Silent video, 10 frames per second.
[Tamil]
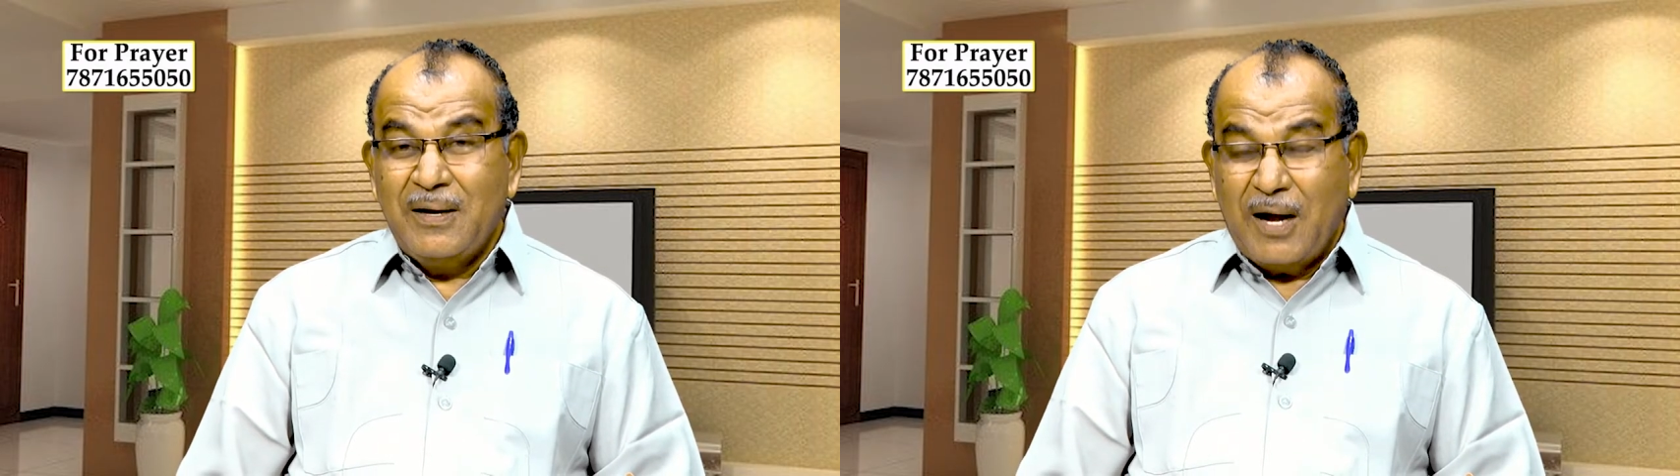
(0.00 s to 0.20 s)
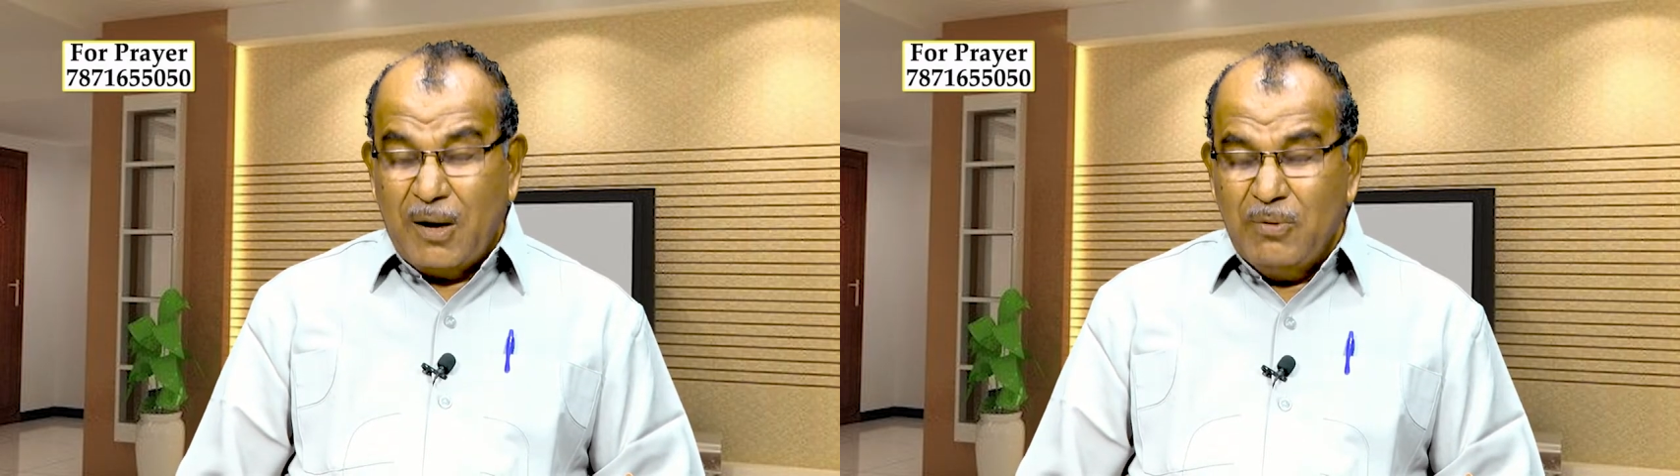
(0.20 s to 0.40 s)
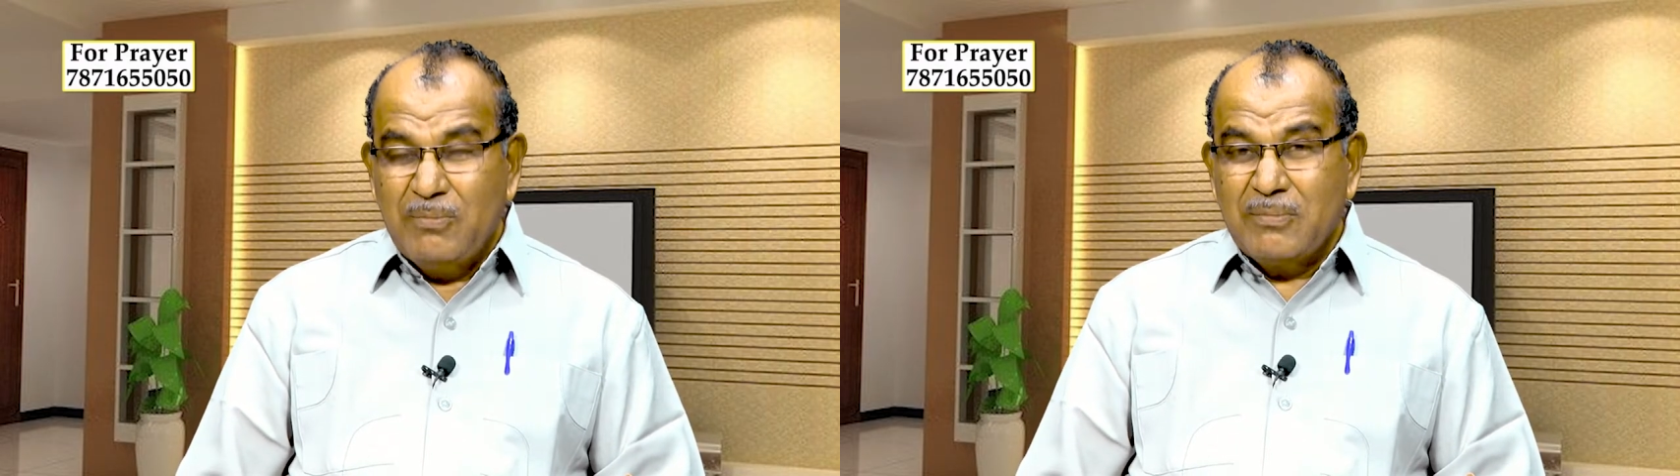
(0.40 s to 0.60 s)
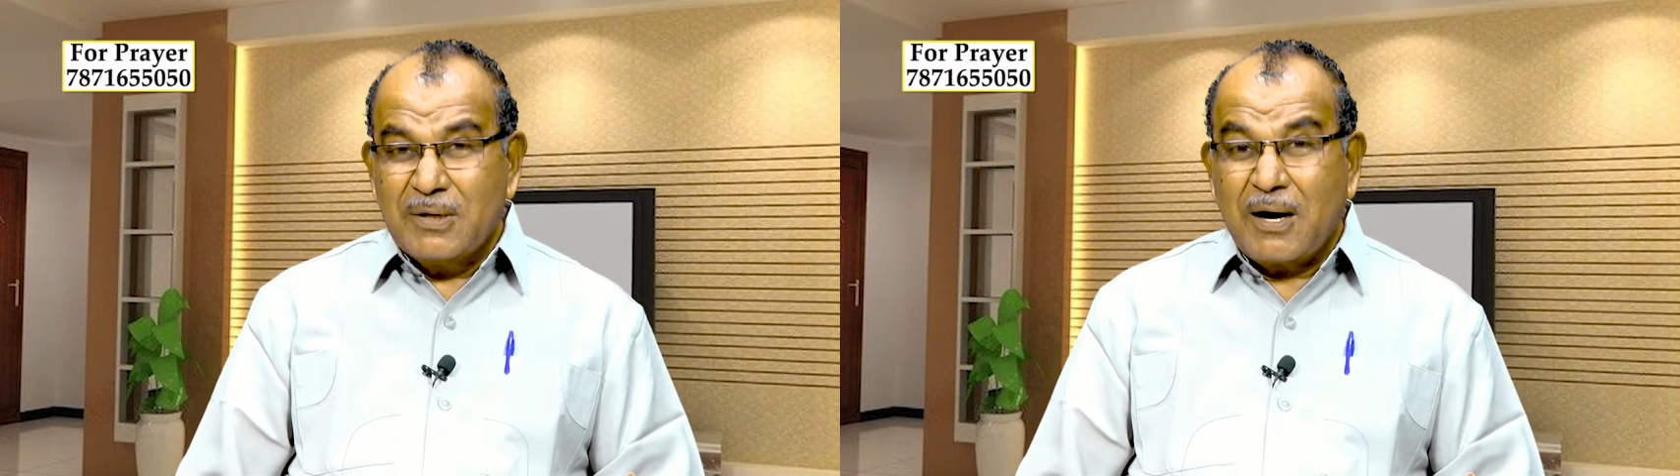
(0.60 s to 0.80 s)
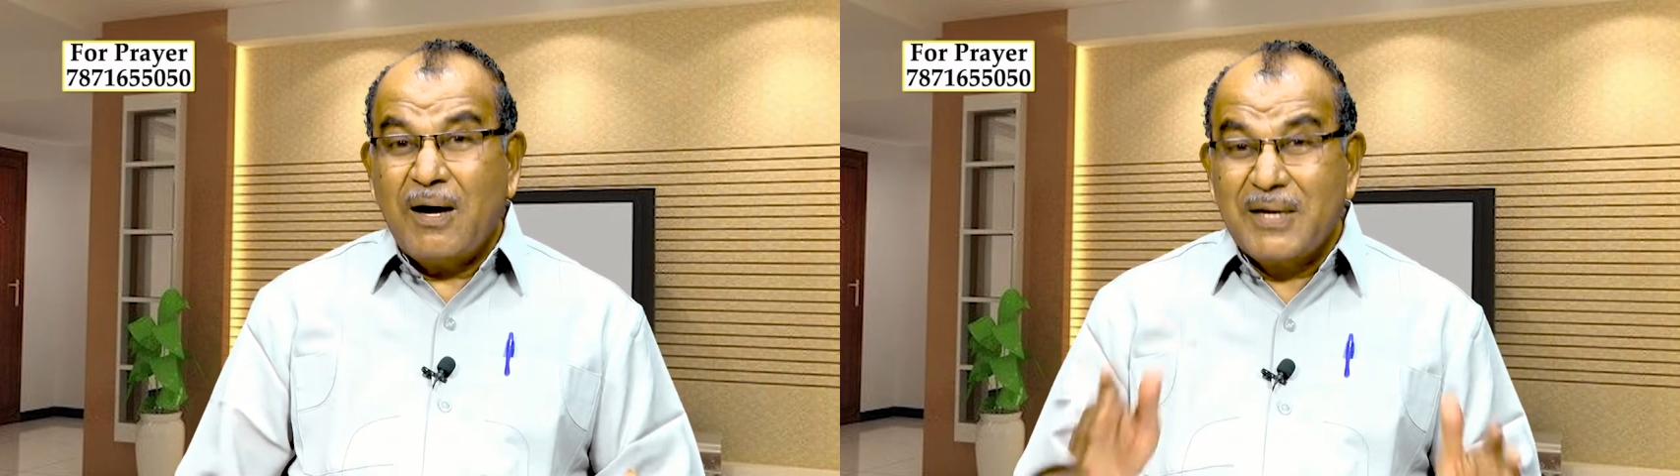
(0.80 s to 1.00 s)
நாமும்
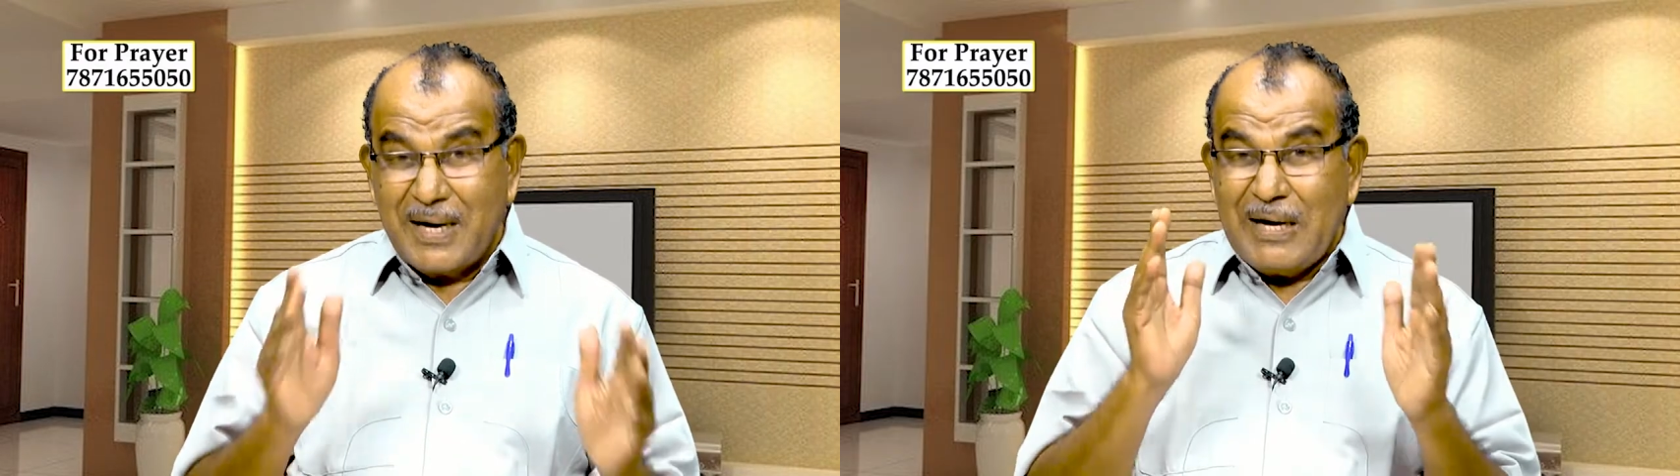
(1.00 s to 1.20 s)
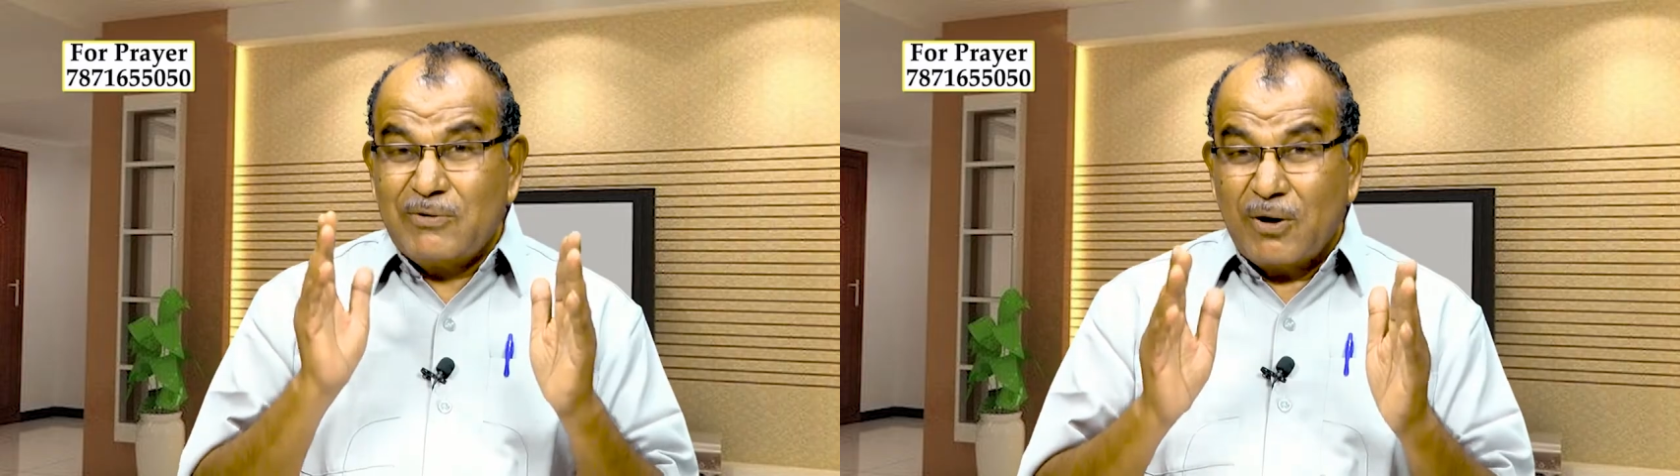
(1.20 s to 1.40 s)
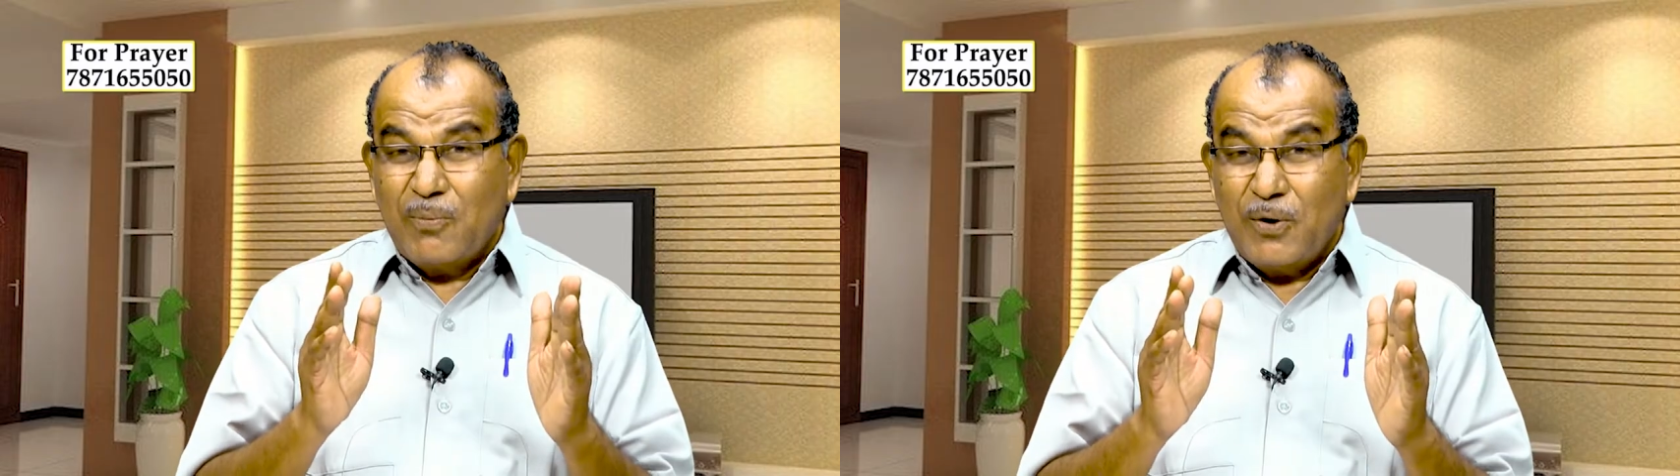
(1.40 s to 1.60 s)
காது கேளாதவர்கள்